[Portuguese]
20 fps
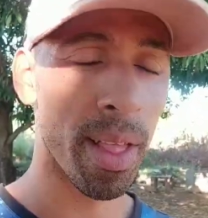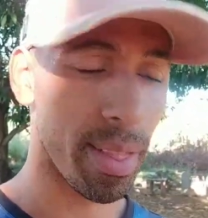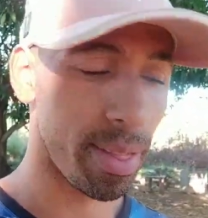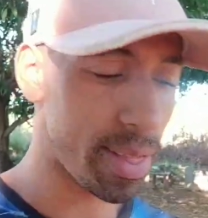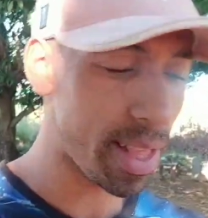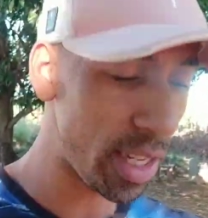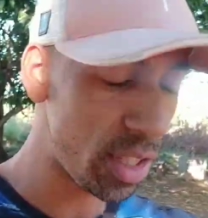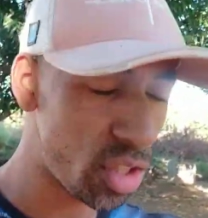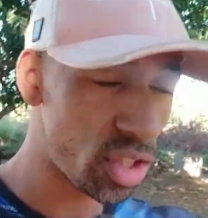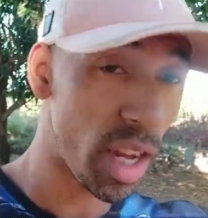
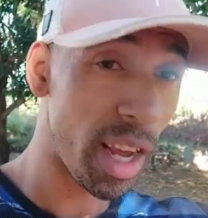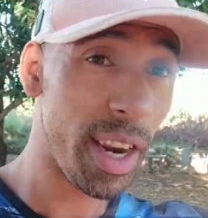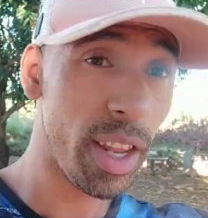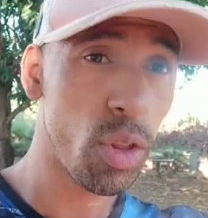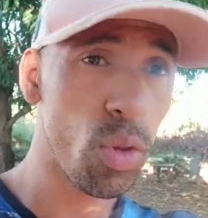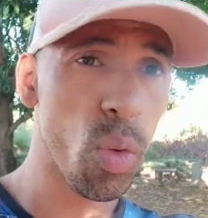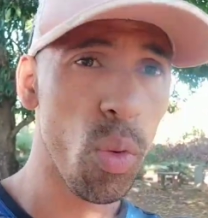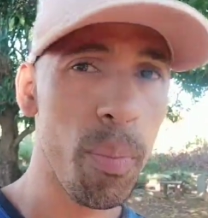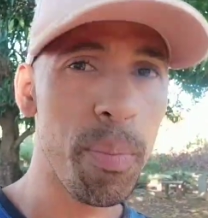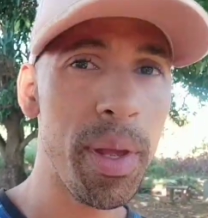Deixei ele
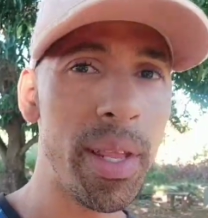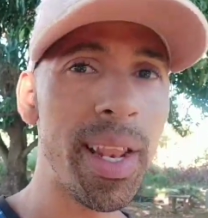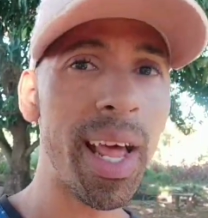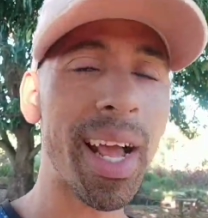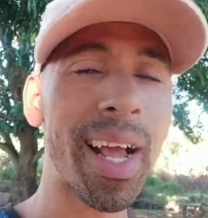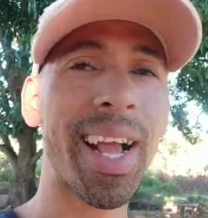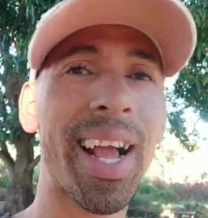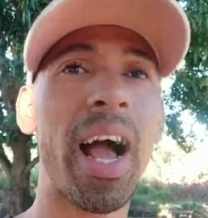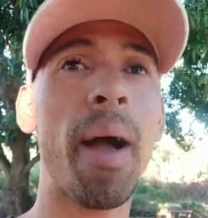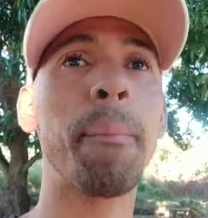dormir na
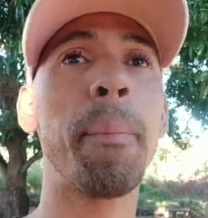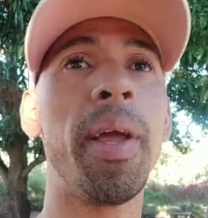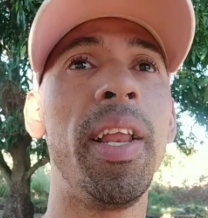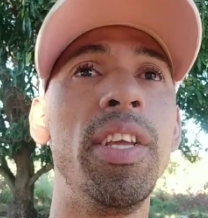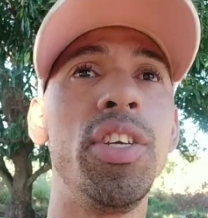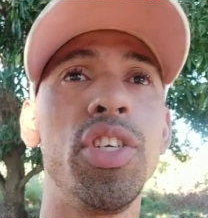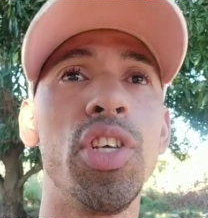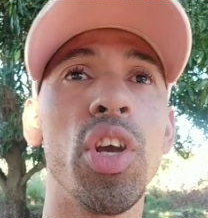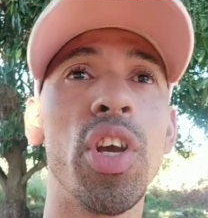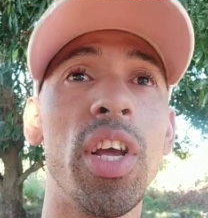capa.
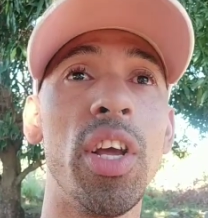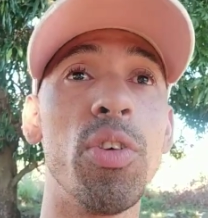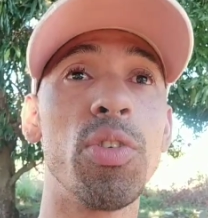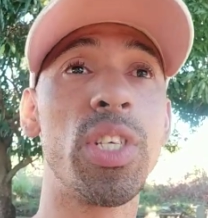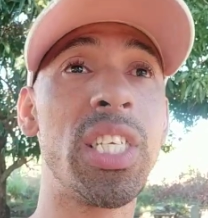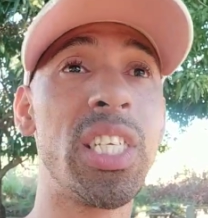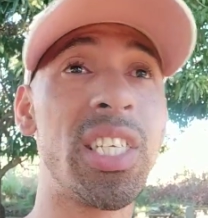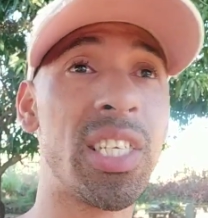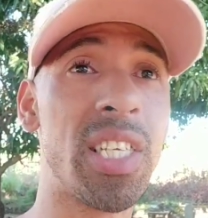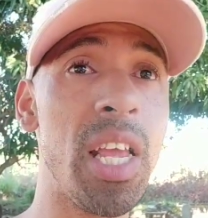Ele chega. Eu
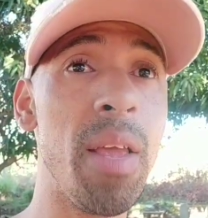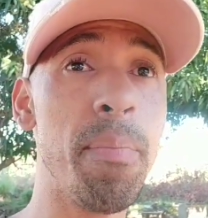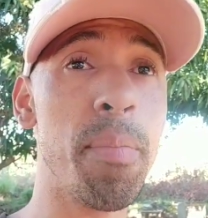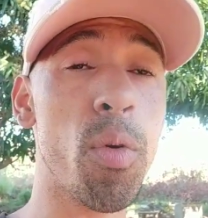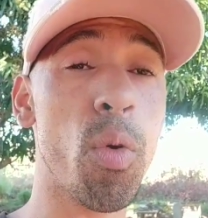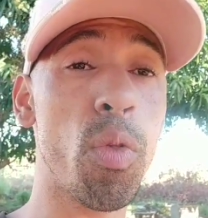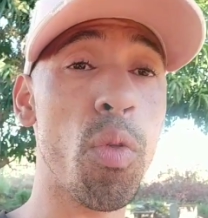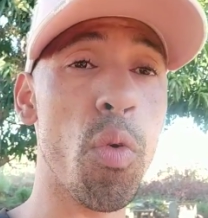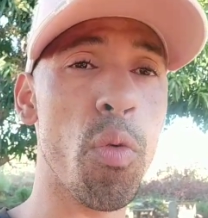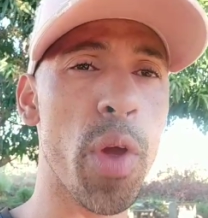sempre,
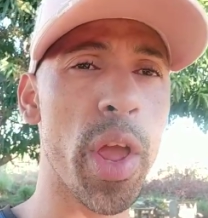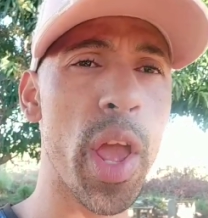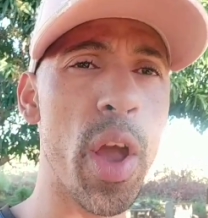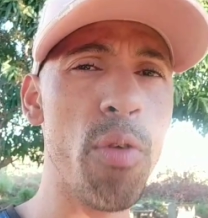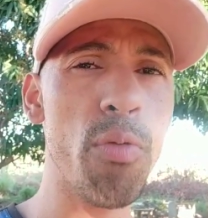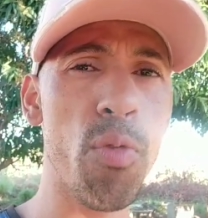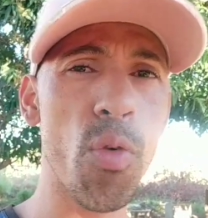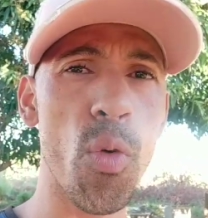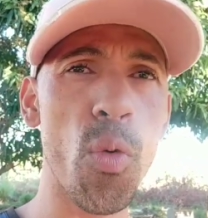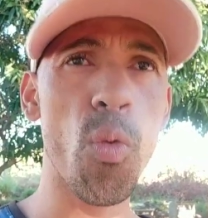quando eu,
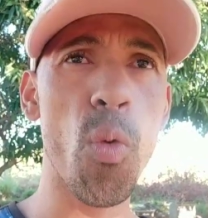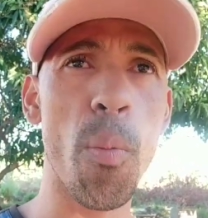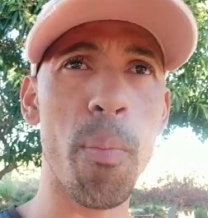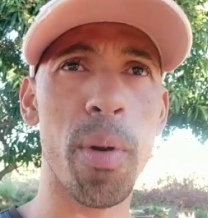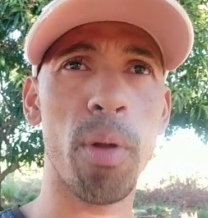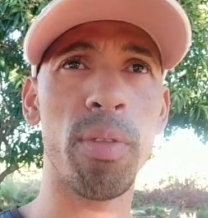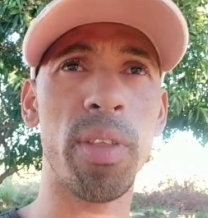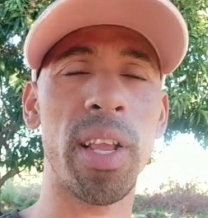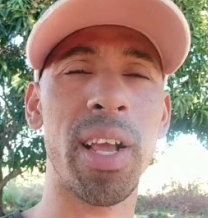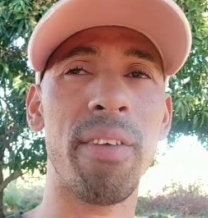eu vou
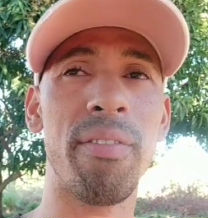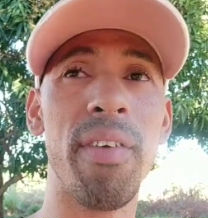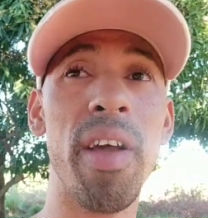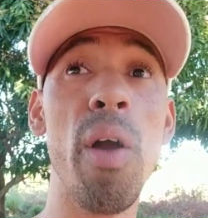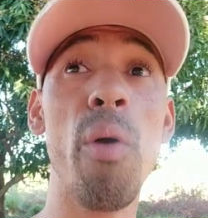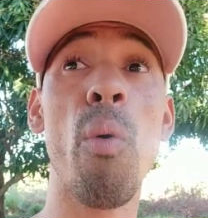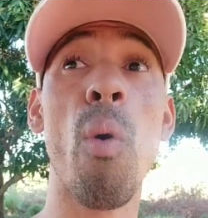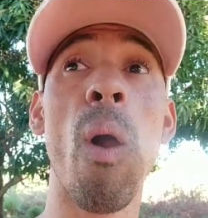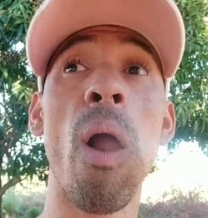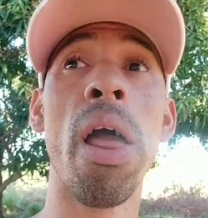comprar um
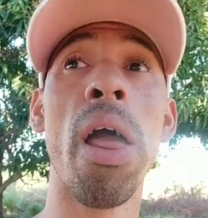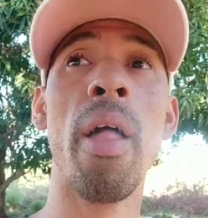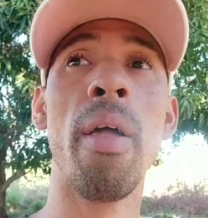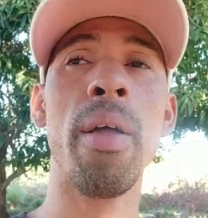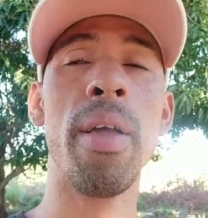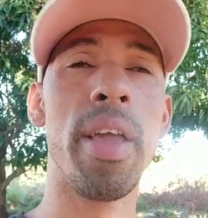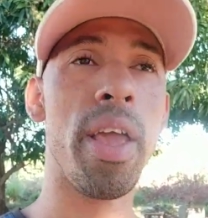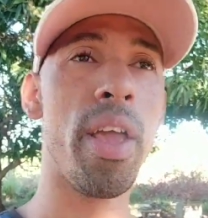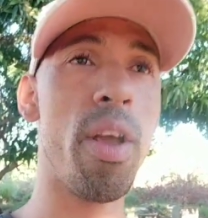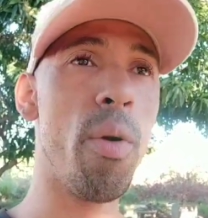trinca-ferro,
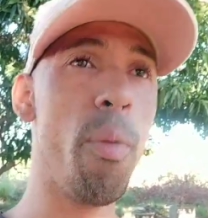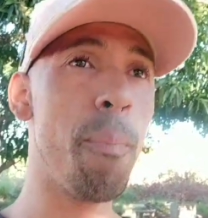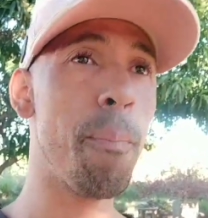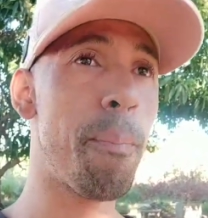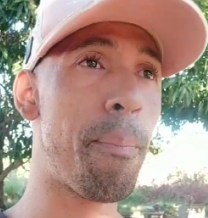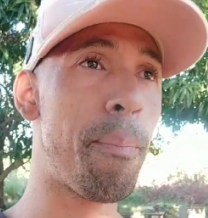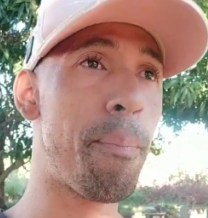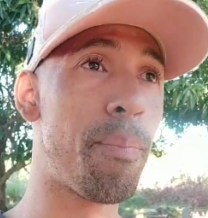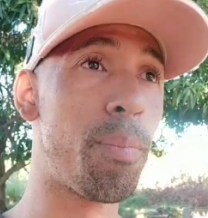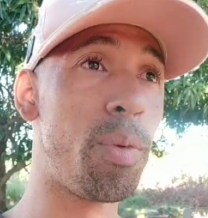eu
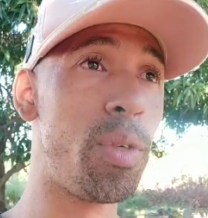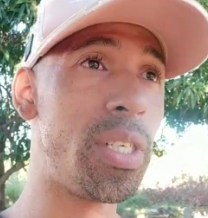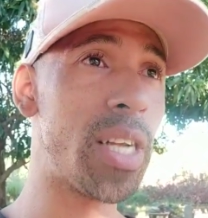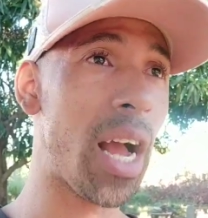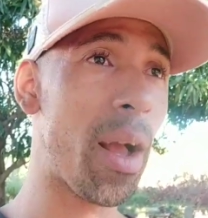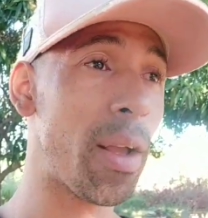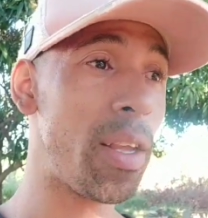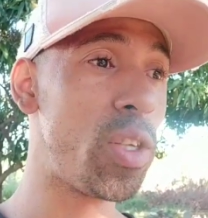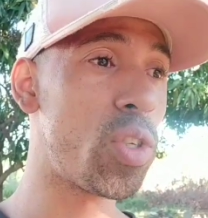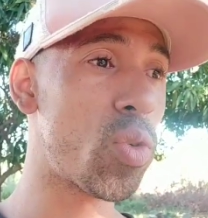
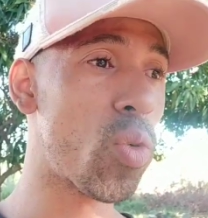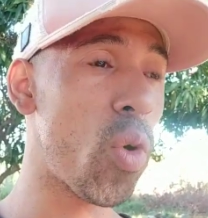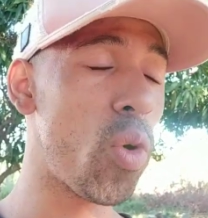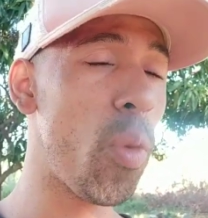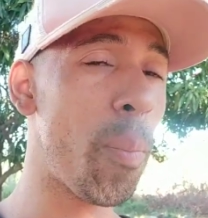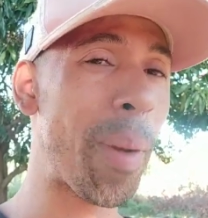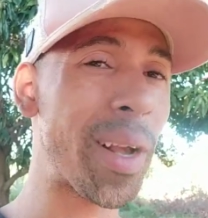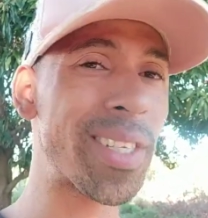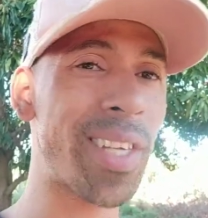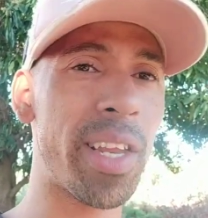já escolho
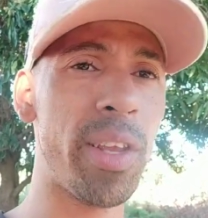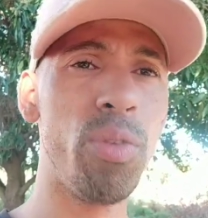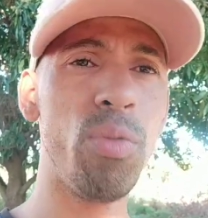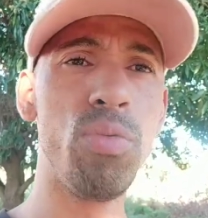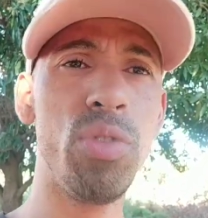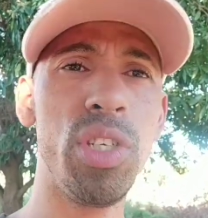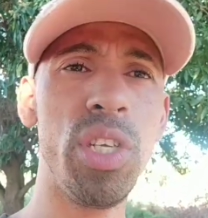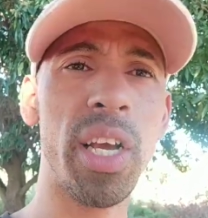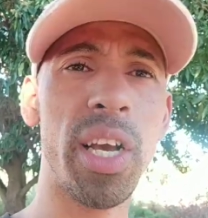o passarinho um dia